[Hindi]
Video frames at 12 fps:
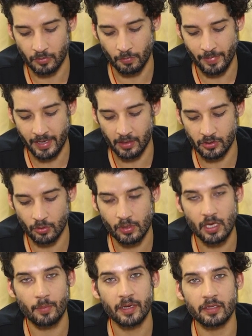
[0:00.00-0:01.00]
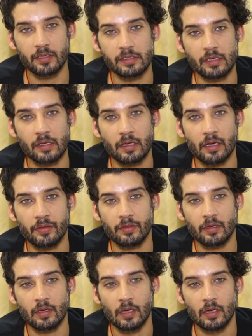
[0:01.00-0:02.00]
तो मैंने जो किया मैंने दिल से किया आई
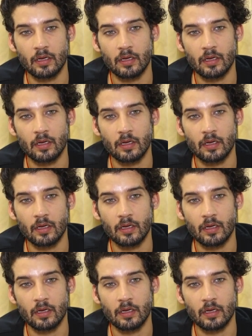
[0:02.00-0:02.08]
थिंक